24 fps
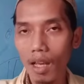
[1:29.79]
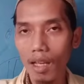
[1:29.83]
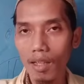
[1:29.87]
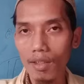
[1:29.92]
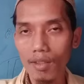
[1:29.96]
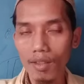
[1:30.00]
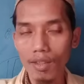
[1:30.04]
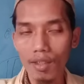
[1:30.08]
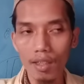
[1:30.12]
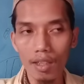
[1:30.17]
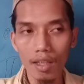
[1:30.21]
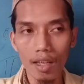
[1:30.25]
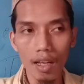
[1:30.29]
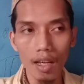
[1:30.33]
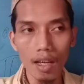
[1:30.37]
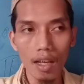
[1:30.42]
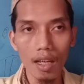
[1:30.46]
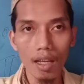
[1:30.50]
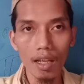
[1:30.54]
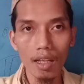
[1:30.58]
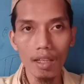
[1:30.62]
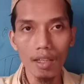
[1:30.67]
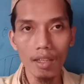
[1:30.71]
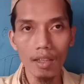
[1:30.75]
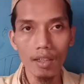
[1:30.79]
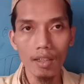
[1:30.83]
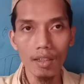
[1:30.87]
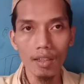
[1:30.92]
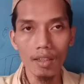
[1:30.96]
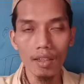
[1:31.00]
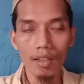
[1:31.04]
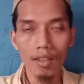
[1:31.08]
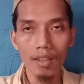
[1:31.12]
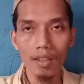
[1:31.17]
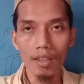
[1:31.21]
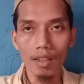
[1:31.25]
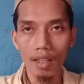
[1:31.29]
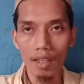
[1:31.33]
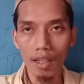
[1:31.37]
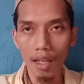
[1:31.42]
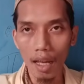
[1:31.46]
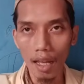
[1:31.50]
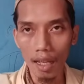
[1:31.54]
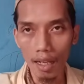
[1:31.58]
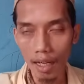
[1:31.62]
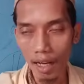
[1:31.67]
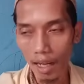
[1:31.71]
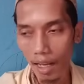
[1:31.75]
Asia
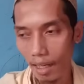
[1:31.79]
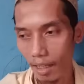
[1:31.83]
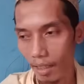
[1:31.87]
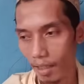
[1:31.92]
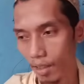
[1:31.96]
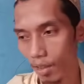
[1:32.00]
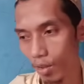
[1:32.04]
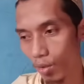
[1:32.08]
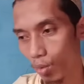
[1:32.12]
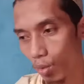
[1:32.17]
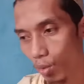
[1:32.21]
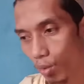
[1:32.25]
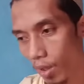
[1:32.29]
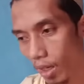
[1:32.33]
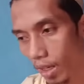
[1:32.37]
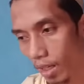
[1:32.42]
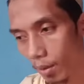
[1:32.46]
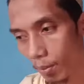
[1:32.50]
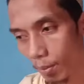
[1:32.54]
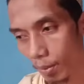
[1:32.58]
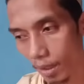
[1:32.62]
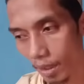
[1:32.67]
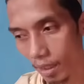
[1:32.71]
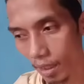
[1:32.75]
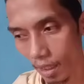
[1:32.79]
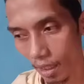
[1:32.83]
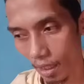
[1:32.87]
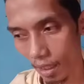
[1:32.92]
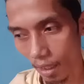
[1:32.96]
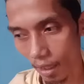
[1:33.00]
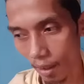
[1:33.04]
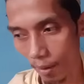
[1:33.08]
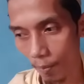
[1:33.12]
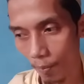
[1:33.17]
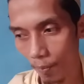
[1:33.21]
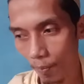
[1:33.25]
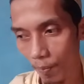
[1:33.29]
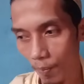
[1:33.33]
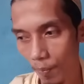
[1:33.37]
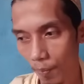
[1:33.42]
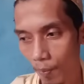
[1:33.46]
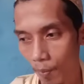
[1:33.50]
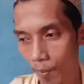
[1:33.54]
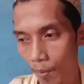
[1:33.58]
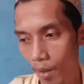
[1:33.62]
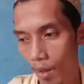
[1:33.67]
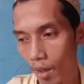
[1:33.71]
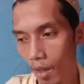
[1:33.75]
Tenggara gitu kurang lebihnya ya.
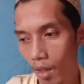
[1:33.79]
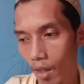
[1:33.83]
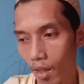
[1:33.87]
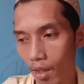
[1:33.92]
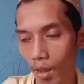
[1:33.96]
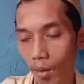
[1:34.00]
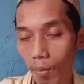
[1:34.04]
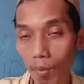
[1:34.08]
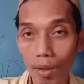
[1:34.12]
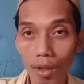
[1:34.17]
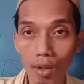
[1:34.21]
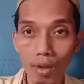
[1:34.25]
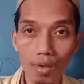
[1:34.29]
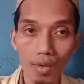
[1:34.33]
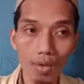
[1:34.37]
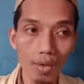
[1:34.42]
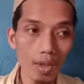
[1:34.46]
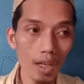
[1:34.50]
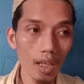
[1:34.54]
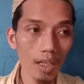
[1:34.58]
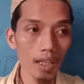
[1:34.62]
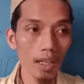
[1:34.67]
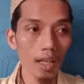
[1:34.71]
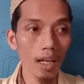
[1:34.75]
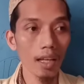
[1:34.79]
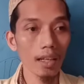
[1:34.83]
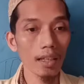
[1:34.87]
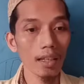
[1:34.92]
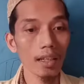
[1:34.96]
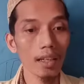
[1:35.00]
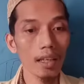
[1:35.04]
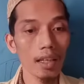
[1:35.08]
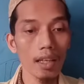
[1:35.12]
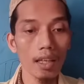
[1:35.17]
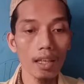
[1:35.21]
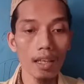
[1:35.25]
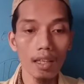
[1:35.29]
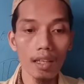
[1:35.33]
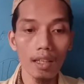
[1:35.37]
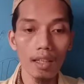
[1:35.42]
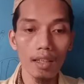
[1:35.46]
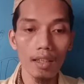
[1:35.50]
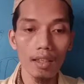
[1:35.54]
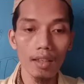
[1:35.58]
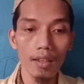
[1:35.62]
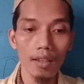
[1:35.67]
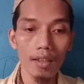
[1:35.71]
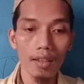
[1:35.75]
Nah, begitu juga dengan G,
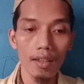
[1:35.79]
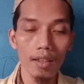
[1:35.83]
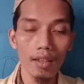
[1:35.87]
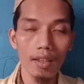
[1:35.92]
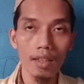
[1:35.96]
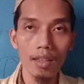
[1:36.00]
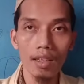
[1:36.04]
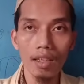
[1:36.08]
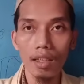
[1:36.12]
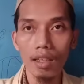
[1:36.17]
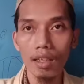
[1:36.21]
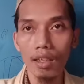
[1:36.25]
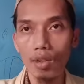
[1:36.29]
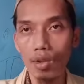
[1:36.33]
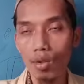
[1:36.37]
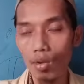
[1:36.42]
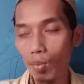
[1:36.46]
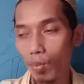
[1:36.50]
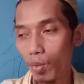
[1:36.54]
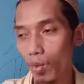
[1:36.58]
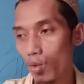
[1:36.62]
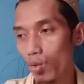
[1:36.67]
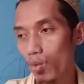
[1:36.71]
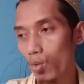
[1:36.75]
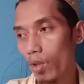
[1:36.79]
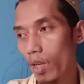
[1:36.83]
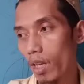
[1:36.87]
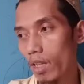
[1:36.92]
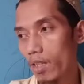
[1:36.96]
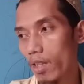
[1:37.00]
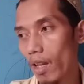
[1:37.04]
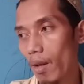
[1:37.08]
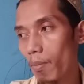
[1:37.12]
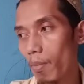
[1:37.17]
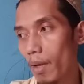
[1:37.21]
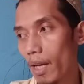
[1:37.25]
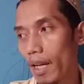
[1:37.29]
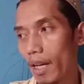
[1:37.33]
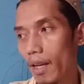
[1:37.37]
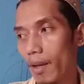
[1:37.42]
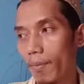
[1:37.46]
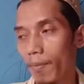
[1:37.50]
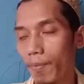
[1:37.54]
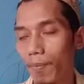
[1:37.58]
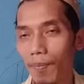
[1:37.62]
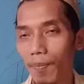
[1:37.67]
G itu pun juga sama